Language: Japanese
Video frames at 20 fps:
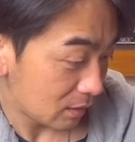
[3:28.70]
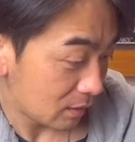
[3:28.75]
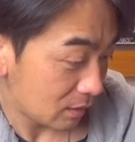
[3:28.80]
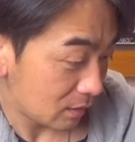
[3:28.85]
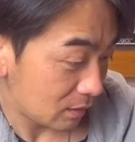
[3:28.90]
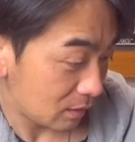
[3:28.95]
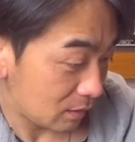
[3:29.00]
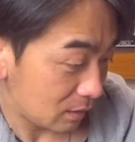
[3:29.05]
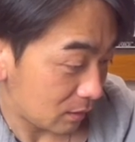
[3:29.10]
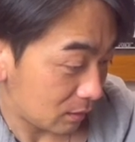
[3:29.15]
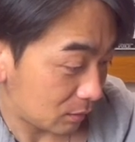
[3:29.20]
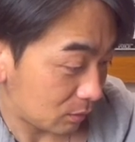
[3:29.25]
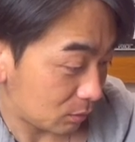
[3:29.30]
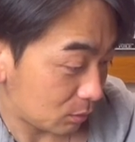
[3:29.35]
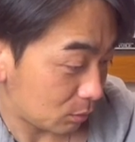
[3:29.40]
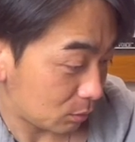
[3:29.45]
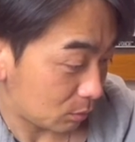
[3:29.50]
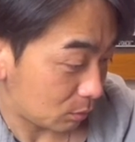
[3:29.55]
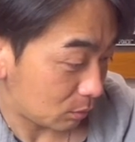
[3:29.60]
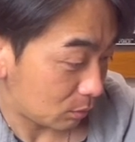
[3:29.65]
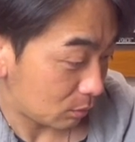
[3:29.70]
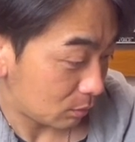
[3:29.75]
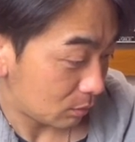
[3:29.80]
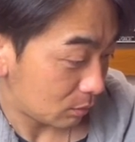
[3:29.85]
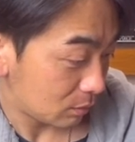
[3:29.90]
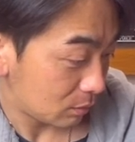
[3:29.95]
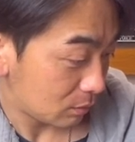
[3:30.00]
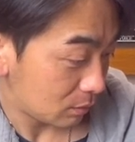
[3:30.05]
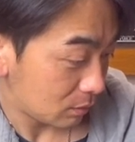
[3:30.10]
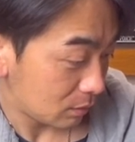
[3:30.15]
えっ、と、
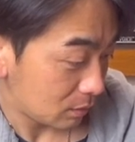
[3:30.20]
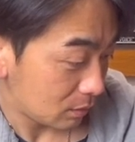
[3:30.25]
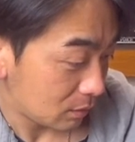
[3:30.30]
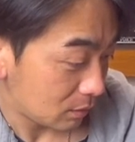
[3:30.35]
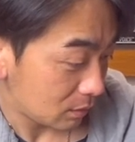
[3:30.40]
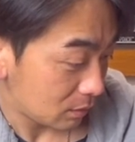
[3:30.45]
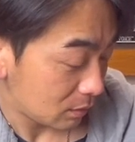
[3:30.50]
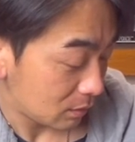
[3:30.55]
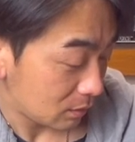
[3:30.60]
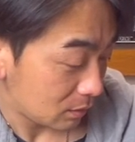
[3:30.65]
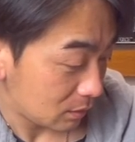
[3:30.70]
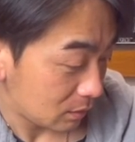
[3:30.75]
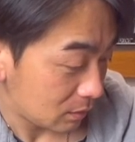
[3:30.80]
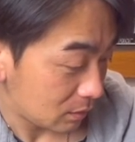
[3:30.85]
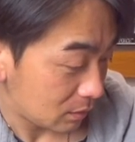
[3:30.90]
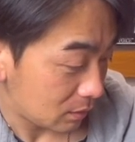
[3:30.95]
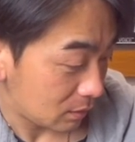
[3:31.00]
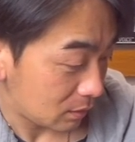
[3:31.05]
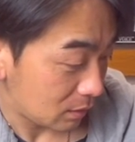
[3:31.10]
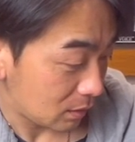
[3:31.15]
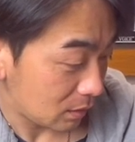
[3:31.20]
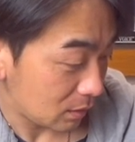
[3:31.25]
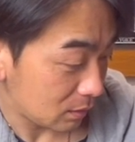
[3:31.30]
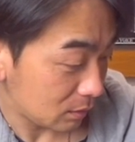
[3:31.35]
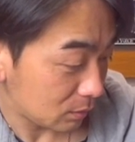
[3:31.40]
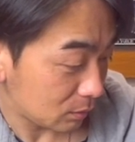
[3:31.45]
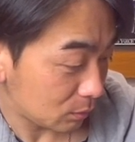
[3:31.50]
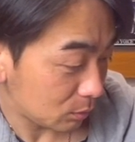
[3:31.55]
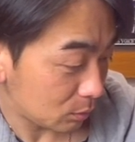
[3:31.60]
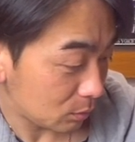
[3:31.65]

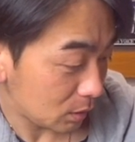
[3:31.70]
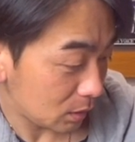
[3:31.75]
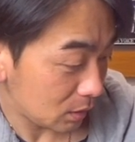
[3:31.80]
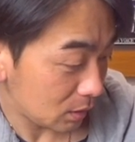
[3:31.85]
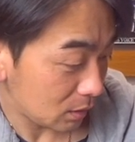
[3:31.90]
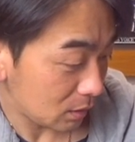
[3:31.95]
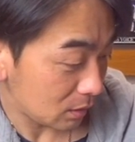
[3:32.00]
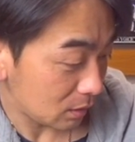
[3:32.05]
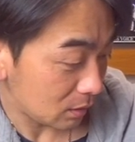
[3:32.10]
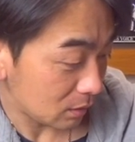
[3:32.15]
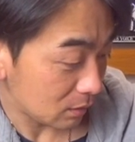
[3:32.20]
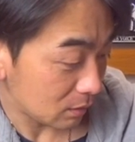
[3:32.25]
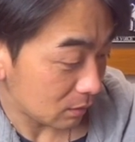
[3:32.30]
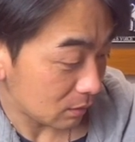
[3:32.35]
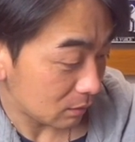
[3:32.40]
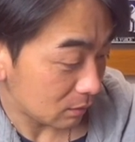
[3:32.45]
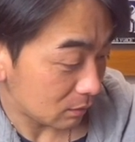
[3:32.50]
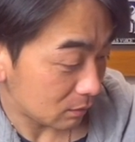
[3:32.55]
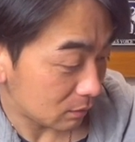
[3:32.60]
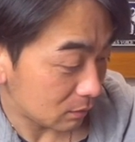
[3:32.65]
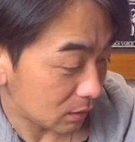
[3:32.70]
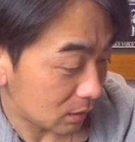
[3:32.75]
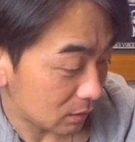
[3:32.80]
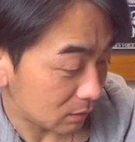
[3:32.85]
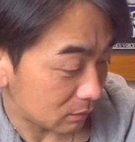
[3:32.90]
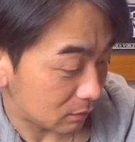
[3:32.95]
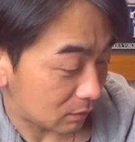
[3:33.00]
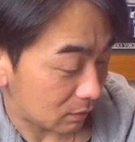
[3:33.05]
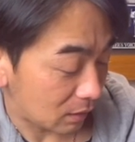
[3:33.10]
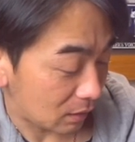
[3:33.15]

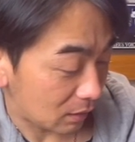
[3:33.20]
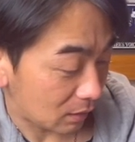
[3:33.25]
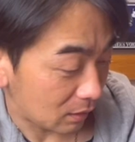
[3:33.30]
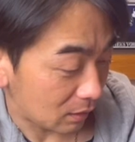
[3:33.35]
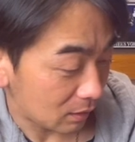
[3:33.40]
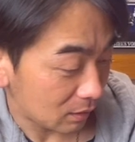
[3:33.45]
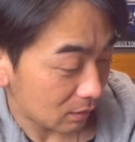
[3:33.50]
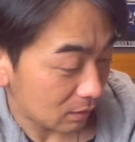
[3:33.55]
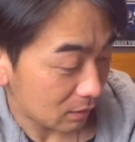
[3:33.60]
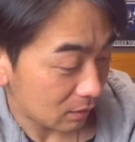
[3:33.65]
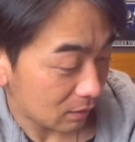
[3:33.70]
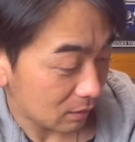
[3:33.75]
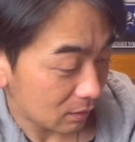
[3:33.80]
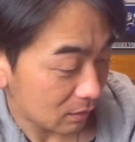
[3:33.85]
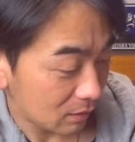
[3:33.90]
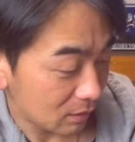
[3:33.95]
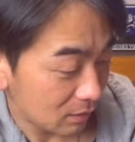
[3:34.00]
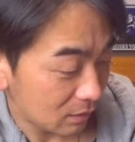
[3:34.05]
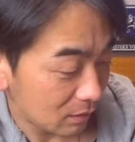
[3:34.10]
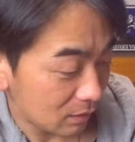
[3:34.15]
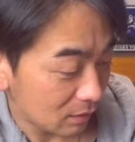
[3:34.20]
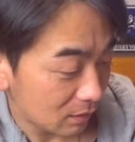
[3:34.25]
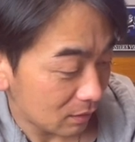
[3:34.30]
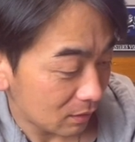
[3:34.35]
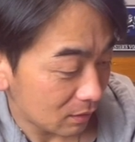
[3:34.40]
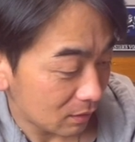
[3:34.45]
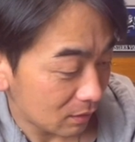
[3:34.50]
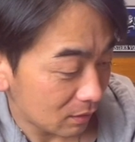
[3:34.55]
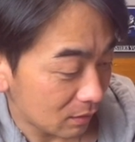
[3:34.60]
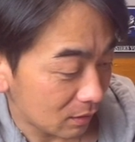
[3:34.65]
エントリーグランデ、
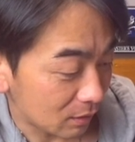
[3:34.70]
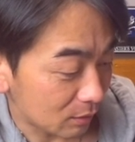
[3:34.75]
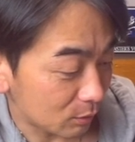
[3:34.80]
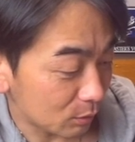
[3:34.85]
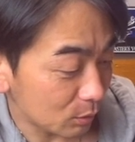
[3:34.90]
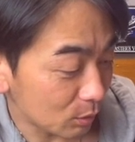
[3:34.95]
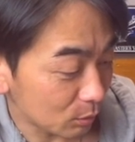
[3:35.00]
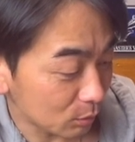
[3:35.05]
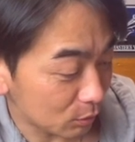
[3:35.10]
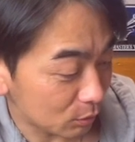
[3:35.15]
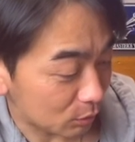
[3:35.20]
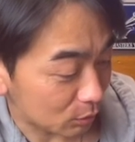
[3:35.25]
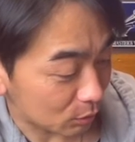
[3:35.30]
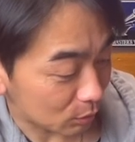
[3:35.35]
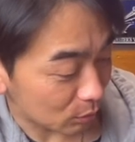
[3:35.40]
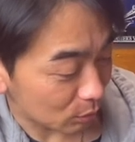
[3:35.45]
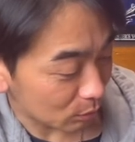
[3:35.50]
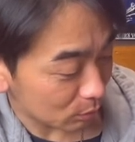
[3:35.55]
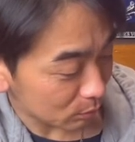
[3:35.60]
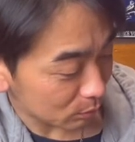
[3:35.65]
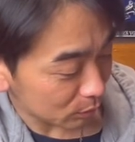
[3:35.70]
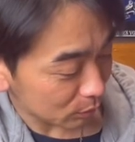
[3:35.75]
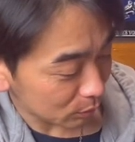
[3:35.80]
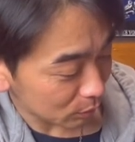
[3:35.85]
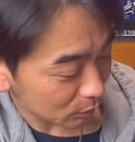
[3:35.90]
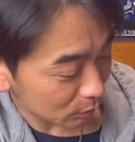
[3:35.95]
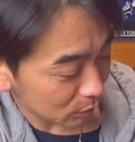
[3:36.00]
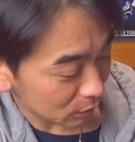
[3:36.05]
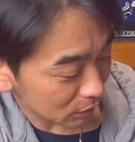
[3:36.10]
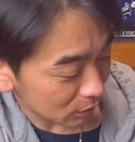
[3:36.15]
144分
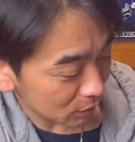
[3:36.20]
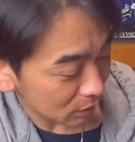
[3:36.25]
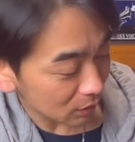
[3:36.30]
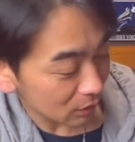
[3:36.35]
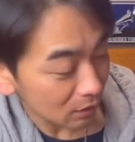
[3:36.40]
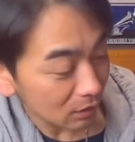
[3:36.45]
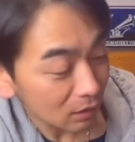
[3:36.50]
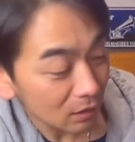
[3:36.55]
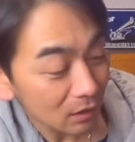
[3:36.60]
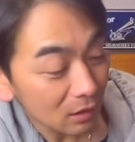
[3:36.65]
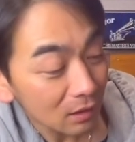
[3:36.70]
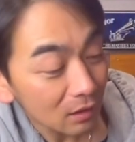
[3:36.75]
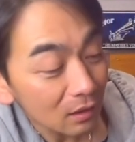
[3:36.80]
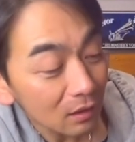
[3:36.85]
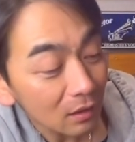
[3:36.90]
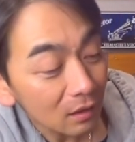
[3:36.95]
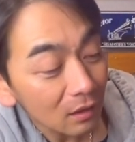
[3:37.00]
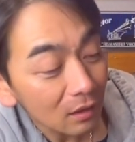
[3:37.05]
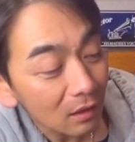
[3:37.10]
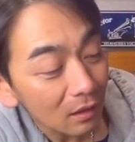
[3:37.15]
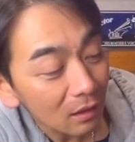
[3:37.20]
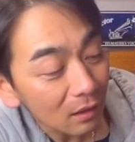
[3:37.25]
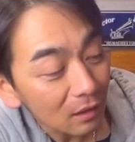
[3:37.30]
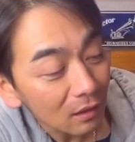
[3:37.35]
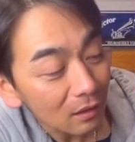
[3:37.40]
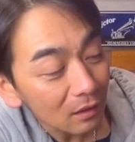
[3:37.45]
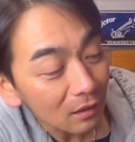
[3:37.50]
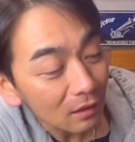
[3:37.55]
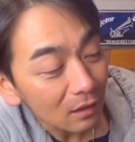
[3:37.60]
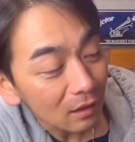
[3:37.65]
の 1?
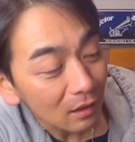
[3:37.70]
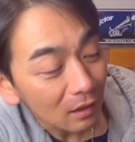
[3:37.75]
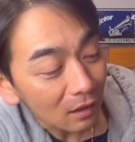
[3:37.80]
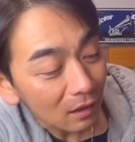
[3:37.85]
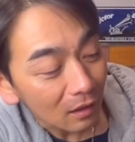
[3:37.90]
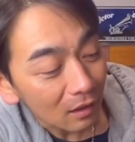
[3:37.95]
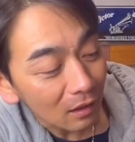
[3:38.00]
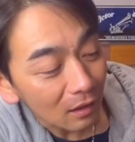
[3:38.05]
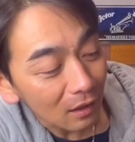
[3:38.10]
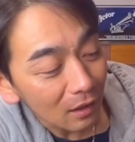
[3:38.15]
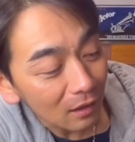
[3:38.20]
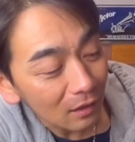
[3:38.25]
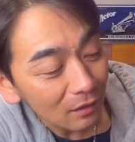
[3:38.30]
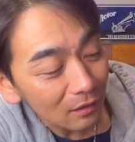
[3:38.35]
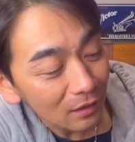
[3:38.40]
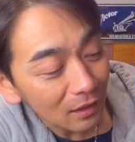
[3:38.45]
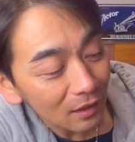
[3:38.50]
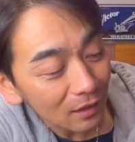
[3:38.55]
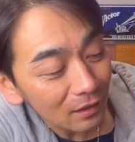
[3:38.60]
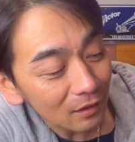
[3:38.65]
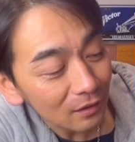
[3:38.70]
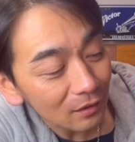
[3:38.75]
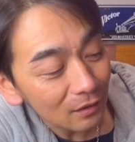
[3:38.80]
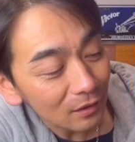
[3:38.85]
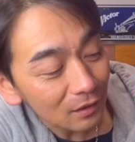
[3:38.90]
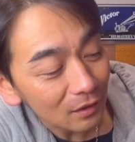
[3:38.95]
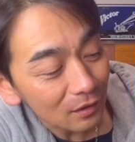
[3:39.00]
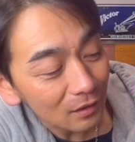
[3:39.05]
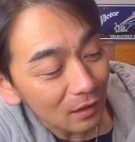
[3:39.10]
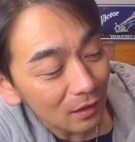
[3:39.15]

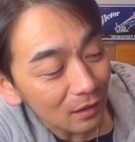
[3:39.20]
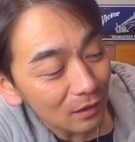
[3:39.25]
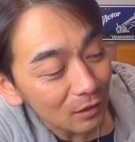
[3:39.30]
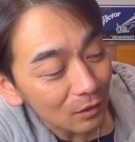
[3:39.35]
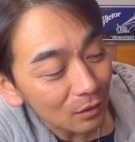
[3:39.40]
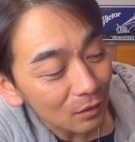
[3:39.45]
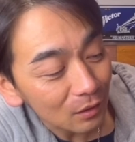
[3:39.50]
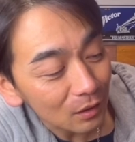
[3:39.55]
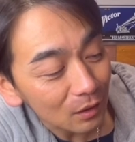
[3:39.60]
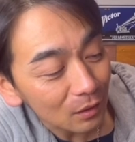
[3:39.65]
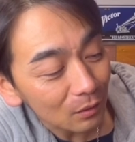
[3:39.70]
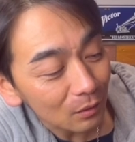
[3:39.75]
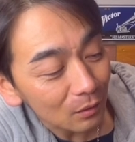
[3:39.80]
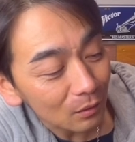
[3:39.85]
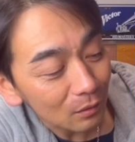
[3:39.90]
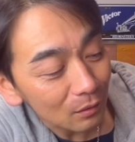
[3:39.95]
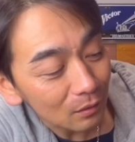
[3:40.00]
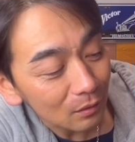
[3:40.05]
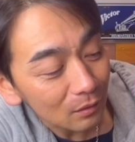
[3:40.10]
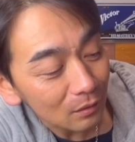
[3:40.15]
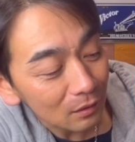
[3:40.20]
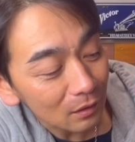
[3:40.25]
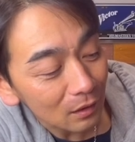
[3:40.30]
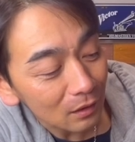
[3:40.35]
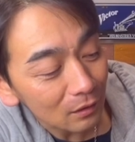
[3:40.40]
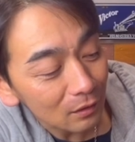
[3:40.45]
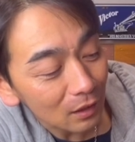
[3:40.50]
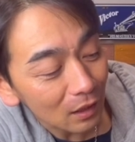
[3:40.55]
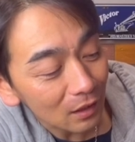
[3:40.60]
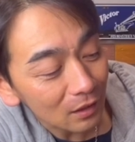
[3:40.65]
RX72 の、
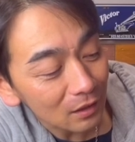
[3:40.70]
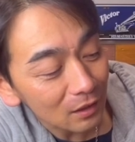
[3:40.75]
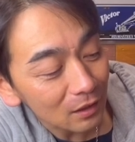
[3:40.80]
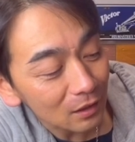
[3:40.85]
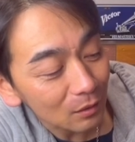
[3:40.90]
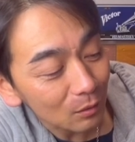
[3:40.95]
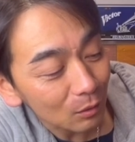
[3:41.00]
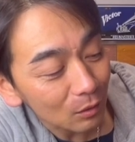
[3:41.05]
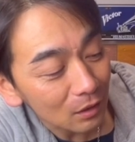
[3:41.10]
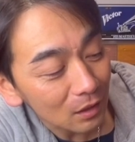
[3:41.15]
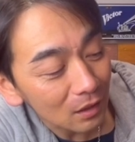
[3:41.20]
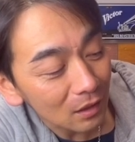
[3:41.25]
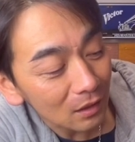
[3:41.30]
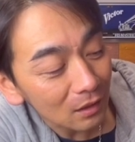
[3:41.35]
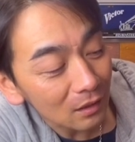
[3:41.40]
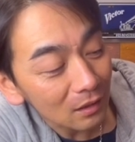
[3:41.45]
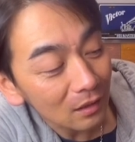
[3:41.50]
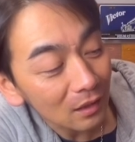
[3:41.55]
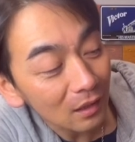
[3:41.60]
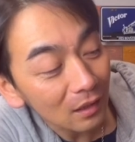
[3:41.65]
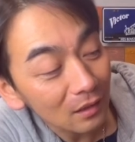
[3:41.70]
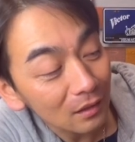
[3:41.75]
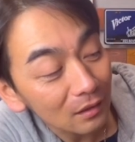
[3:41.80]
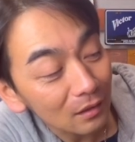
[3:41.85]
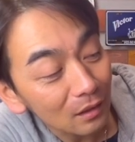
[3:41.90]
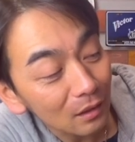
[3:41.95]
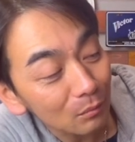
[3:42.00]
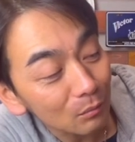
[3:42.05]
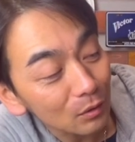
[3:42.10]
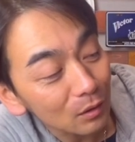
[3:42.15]
78の2、
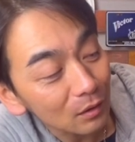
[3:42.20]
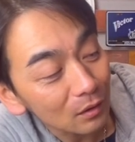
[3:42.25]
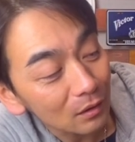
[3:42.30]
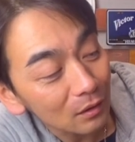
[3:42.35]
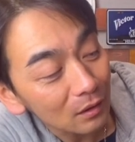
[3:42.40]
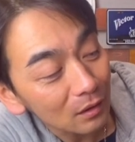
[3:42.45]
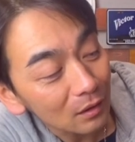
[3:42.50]
ガンダム、